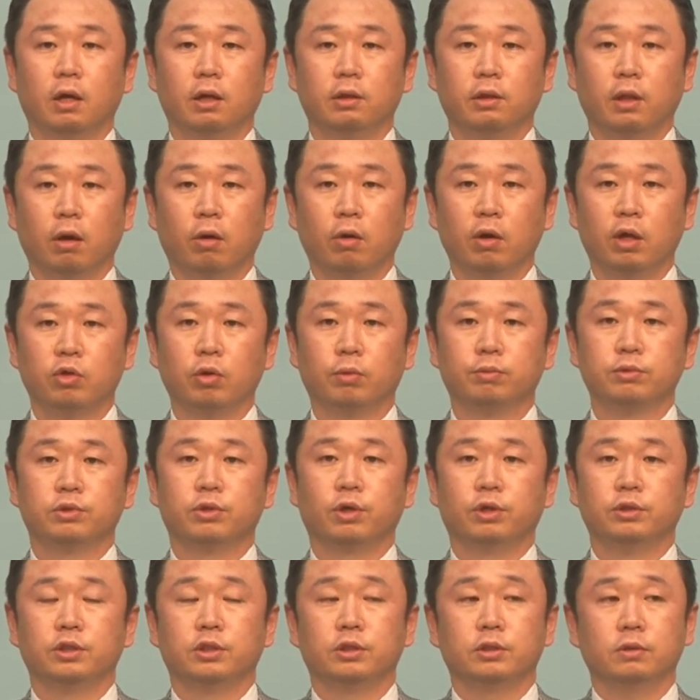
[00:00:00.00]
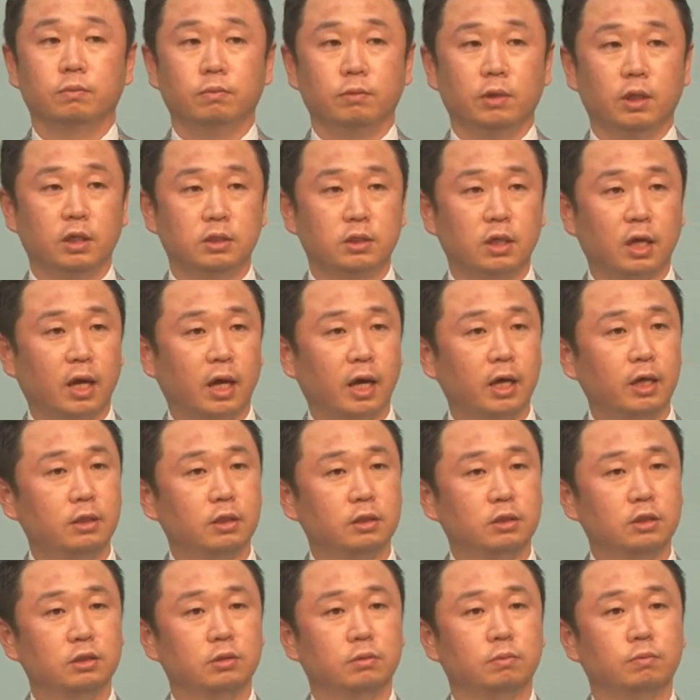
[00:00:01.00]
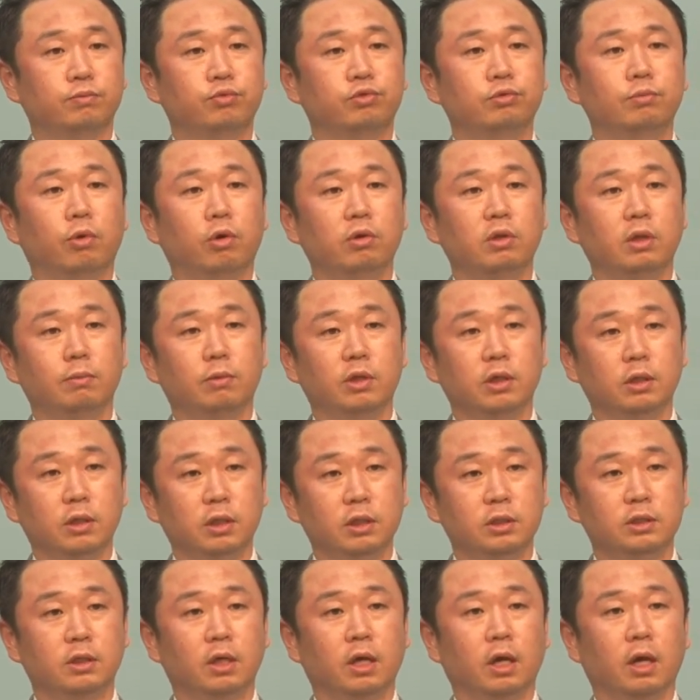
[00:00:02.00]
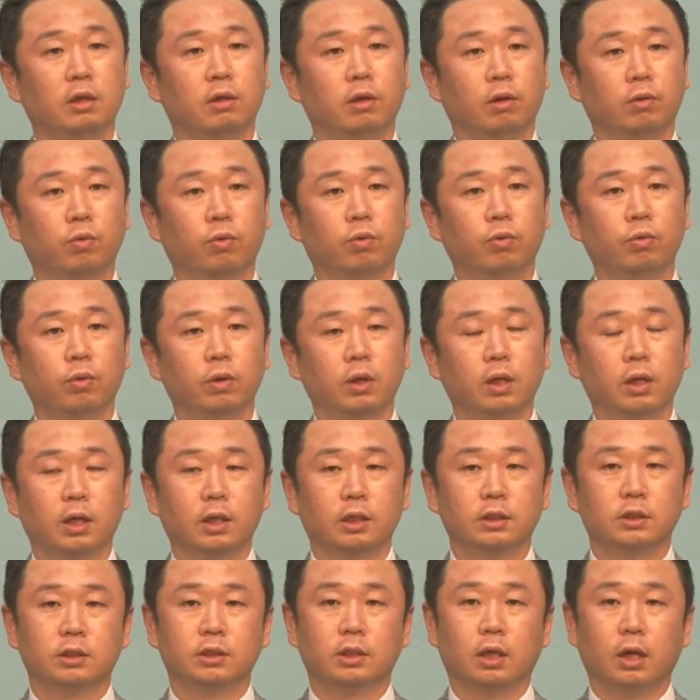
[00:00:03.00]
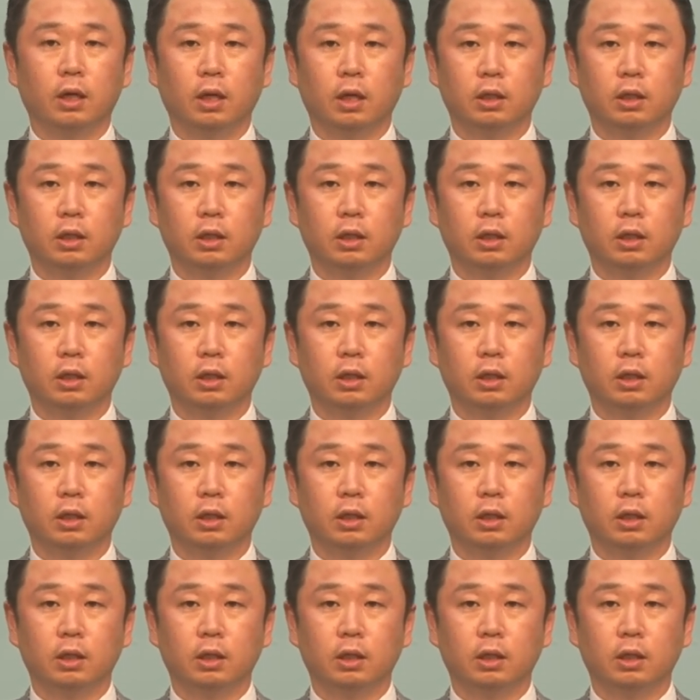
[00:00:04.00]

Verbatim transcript: 태어나서부터는 이제 아이들은 부모님을 의지하게 되고 시간이